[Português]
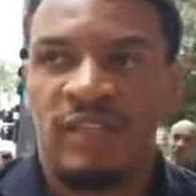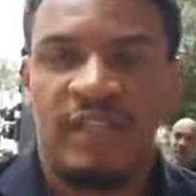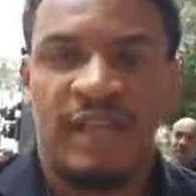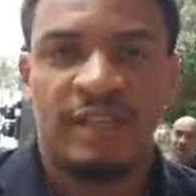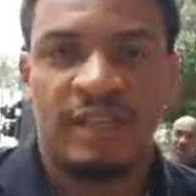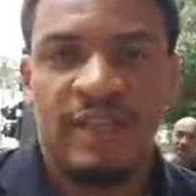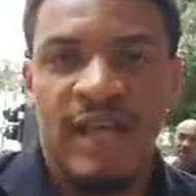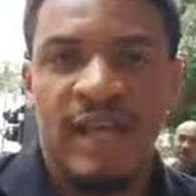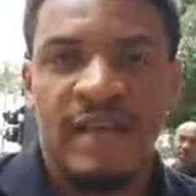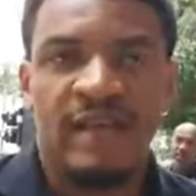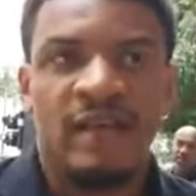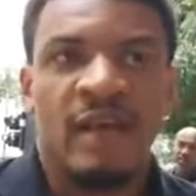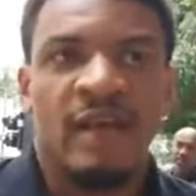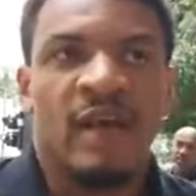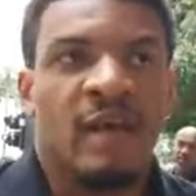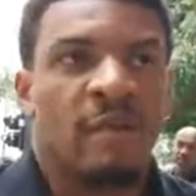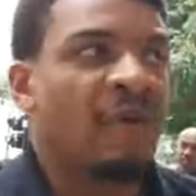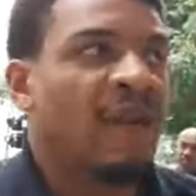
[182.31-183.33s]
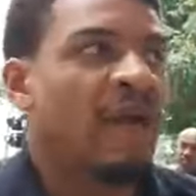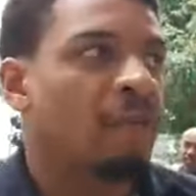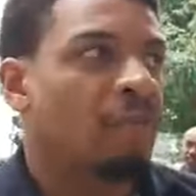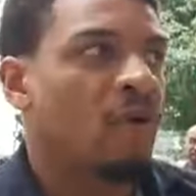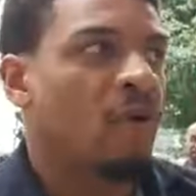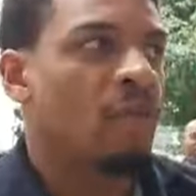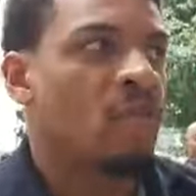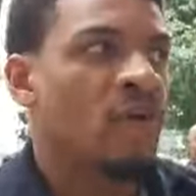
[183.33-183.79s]
tratarem, para
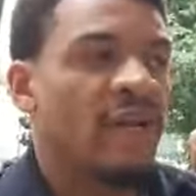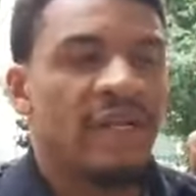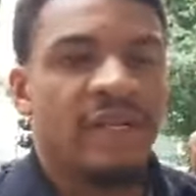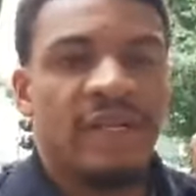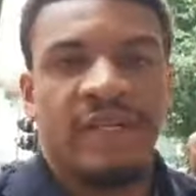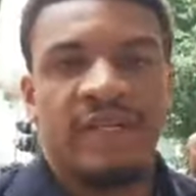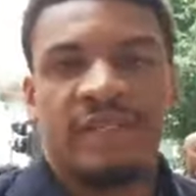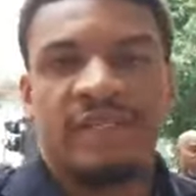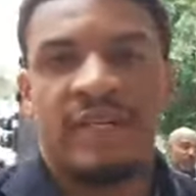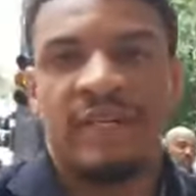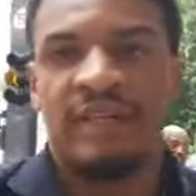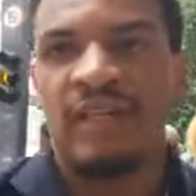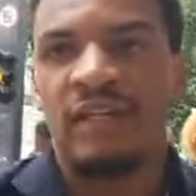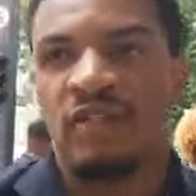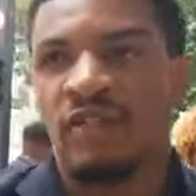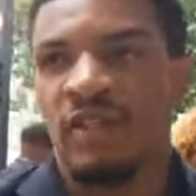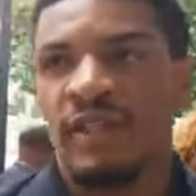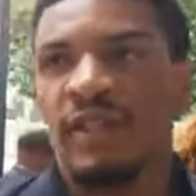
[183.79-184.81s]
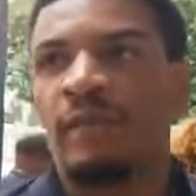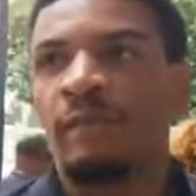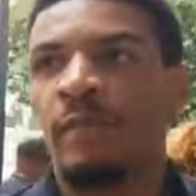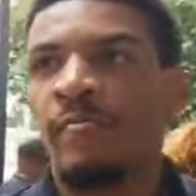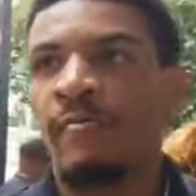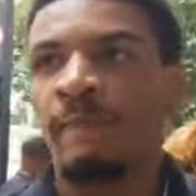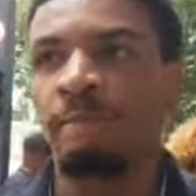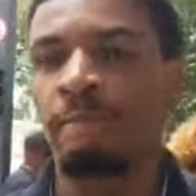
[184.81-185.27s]
uma mulher negra ser atendida
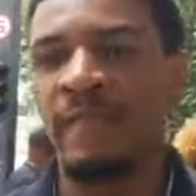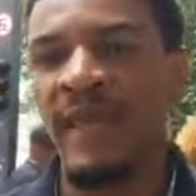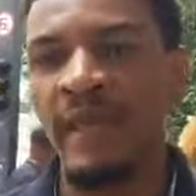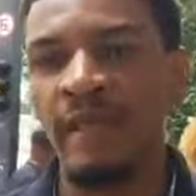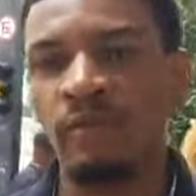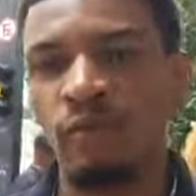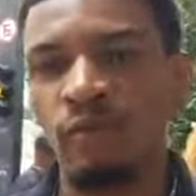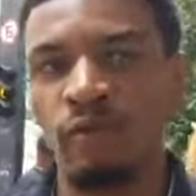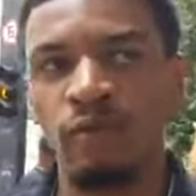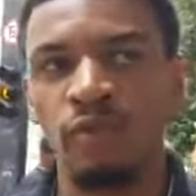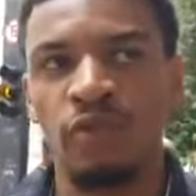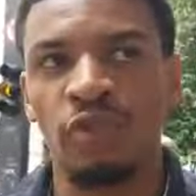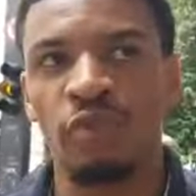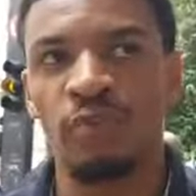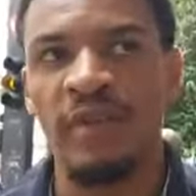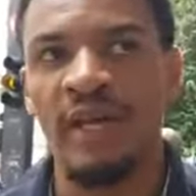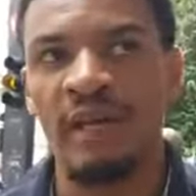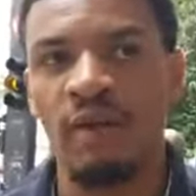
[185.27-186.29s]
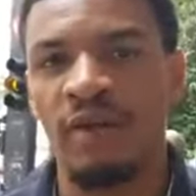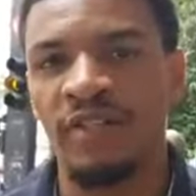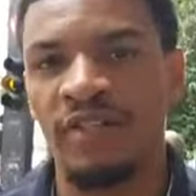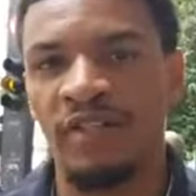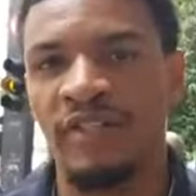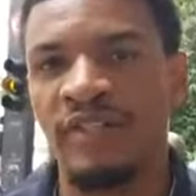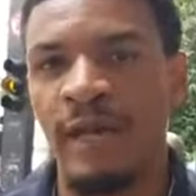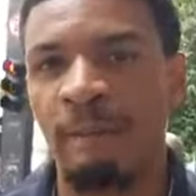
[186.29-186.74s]
dentro de uma loja
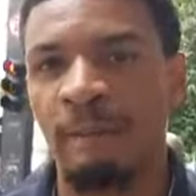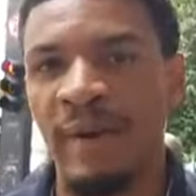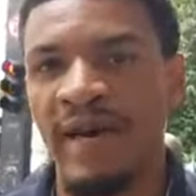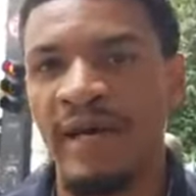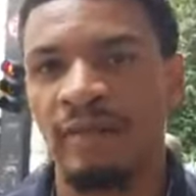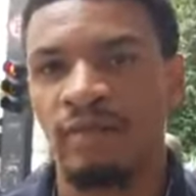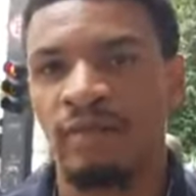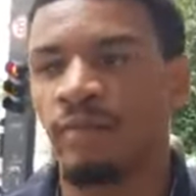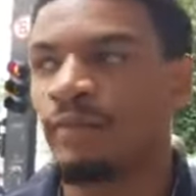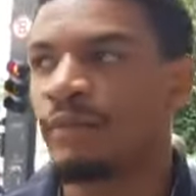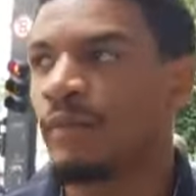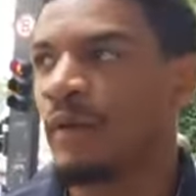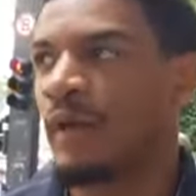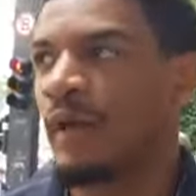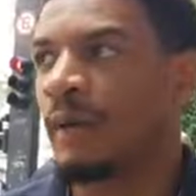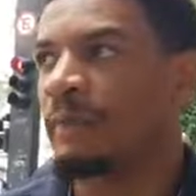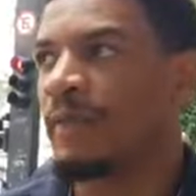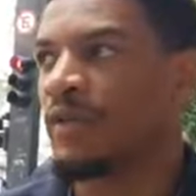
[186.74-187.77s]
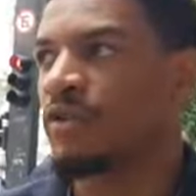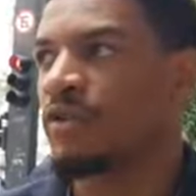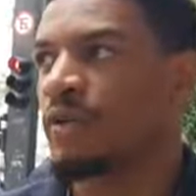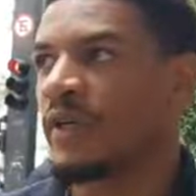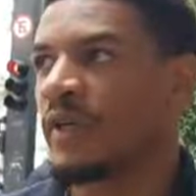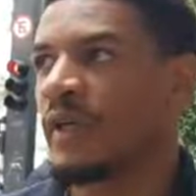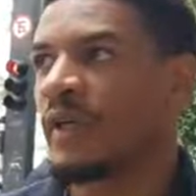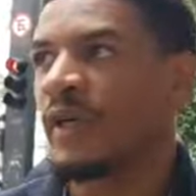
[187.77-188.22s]
de sapato, a
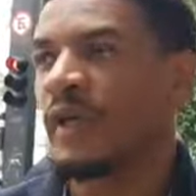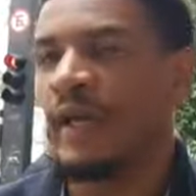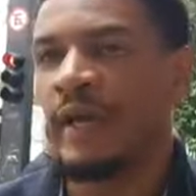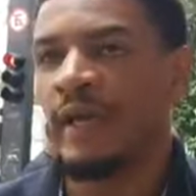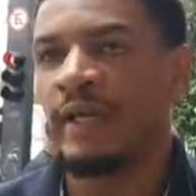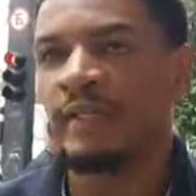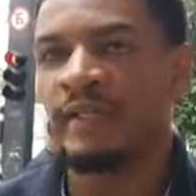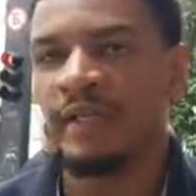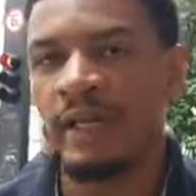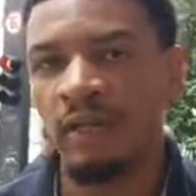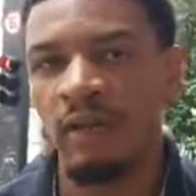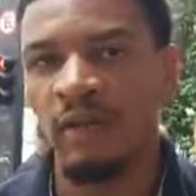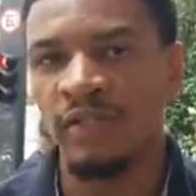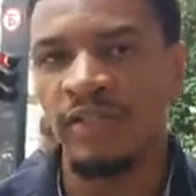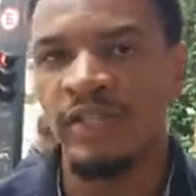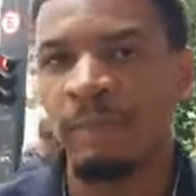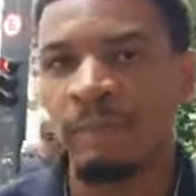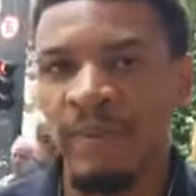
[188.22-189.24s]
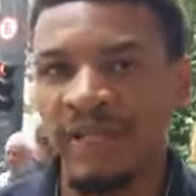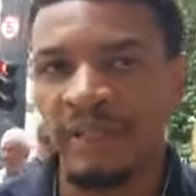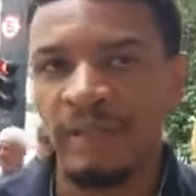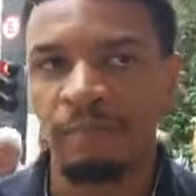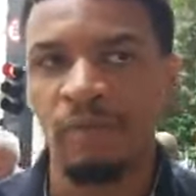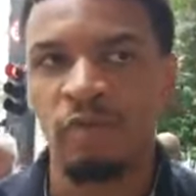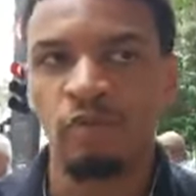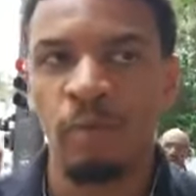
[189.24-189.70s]
pessoa ela entrar na loja de sapato e a
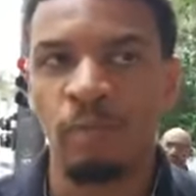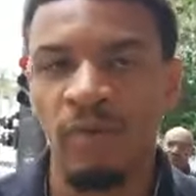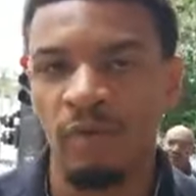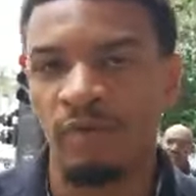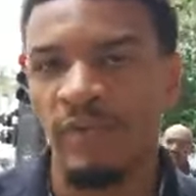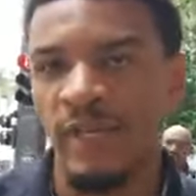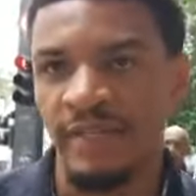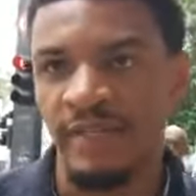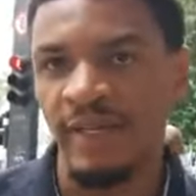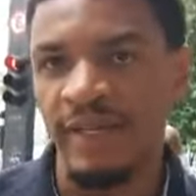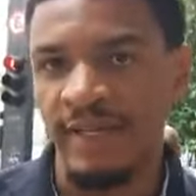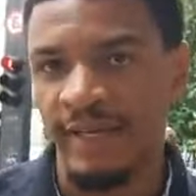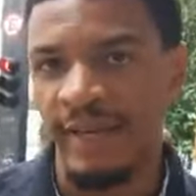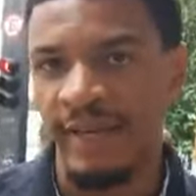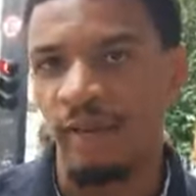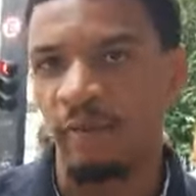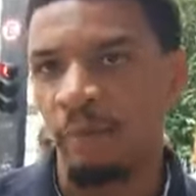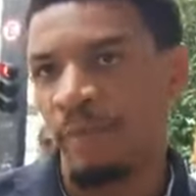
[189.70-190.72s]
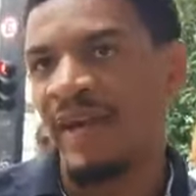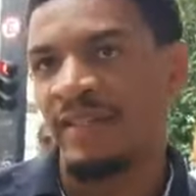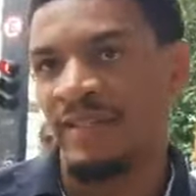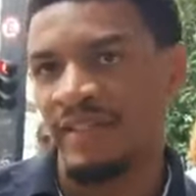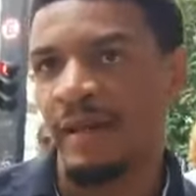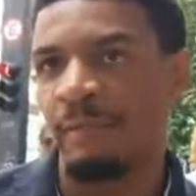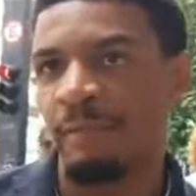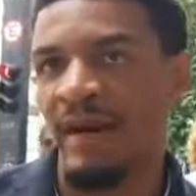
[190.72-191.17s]
pessoa perguntar se ela quer um par
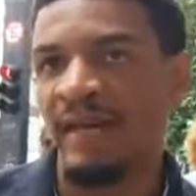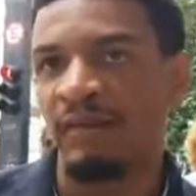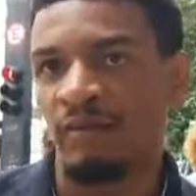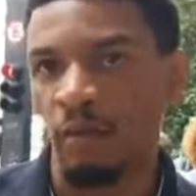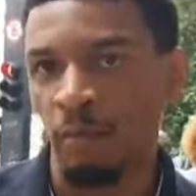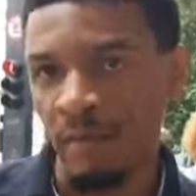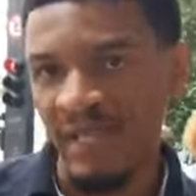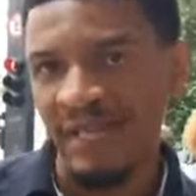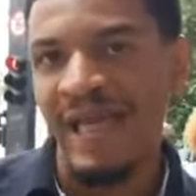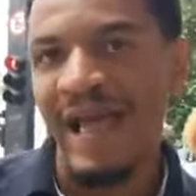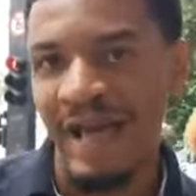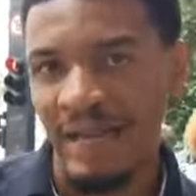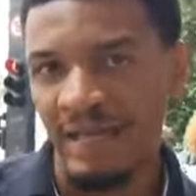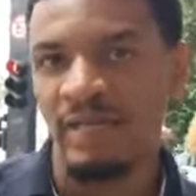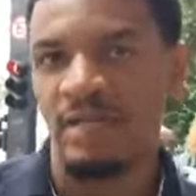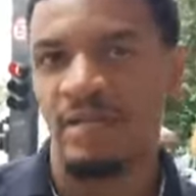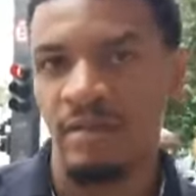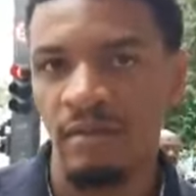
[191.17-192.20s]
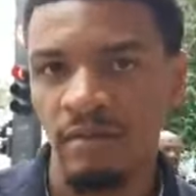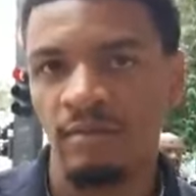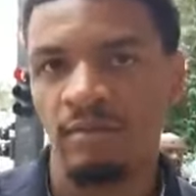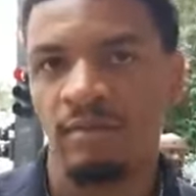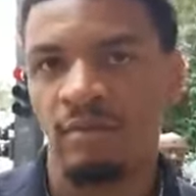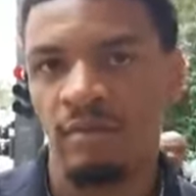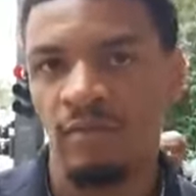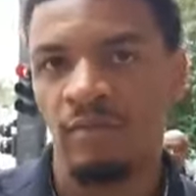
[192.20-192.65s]
de sapato, é um milagre.
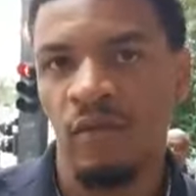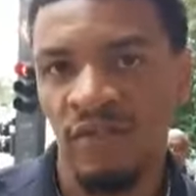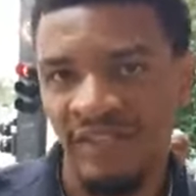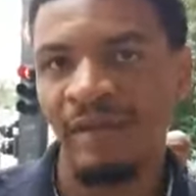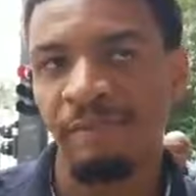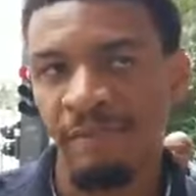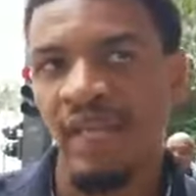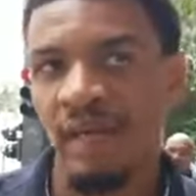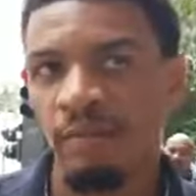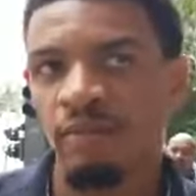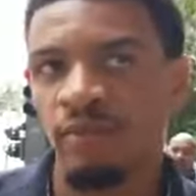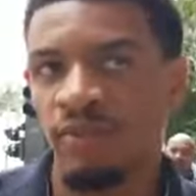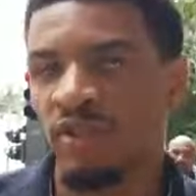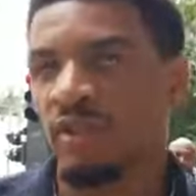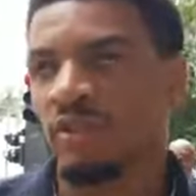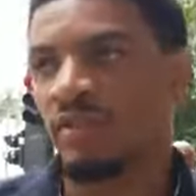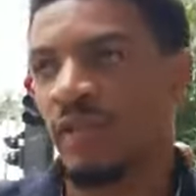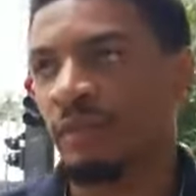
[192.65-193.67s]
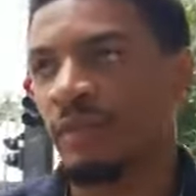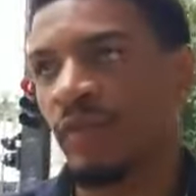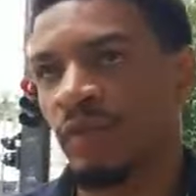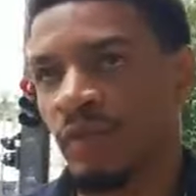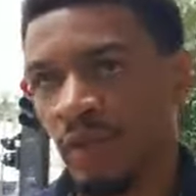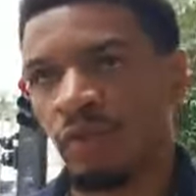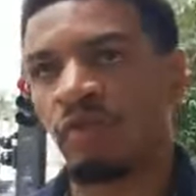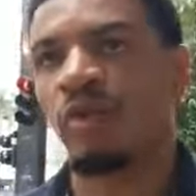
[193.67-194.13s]
Nós sabemos disso,
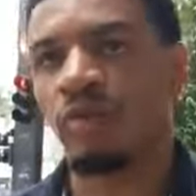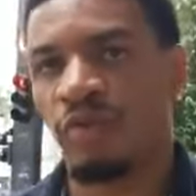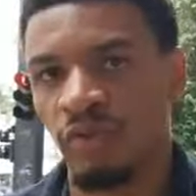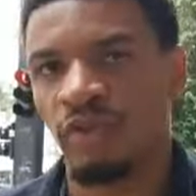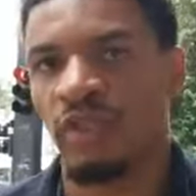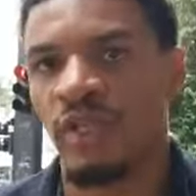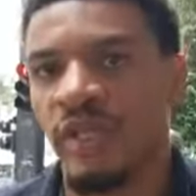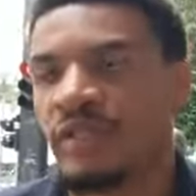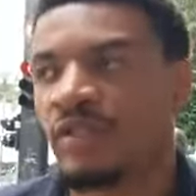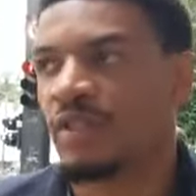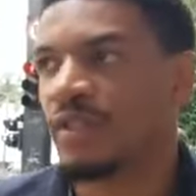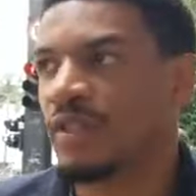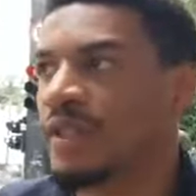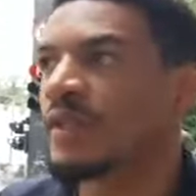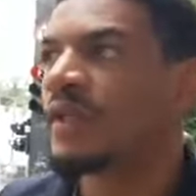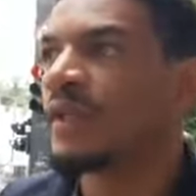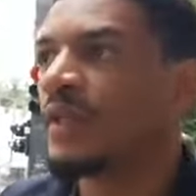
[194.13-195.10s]
sabemos que é o nosso dia a dia.